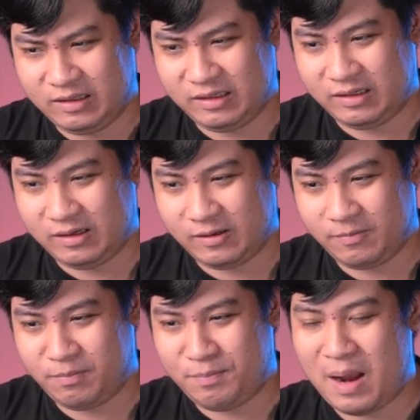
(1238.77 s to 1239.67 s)
uh,
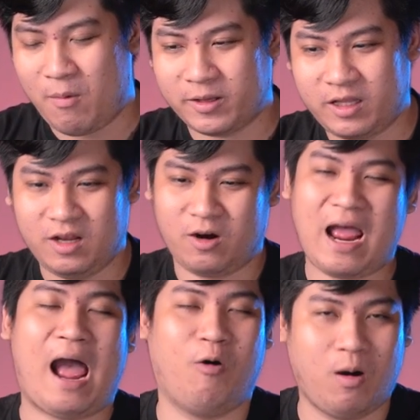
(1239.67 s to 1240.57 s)
mang một cái tính gì đó nó
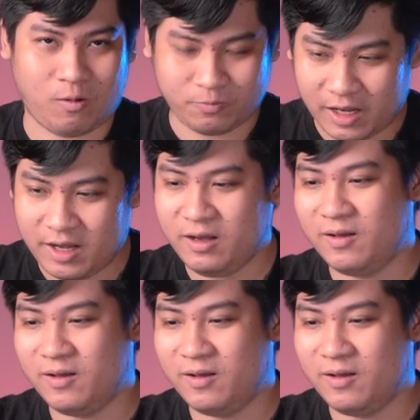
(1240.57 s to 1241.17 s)
hào hùng một tí